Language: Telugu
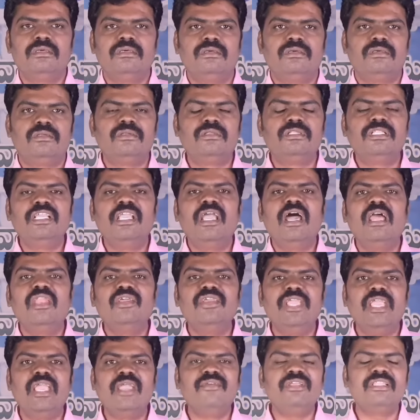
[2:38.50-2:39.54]
హృదయాలు
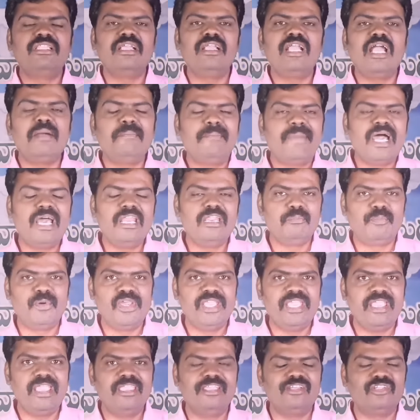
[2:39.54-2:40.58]
ఏ విధంగా
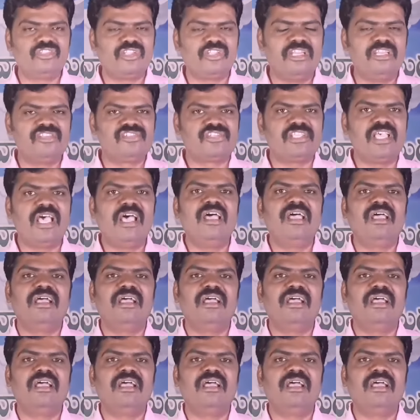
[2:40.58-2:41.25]
మారిపోయాయో తెలుసా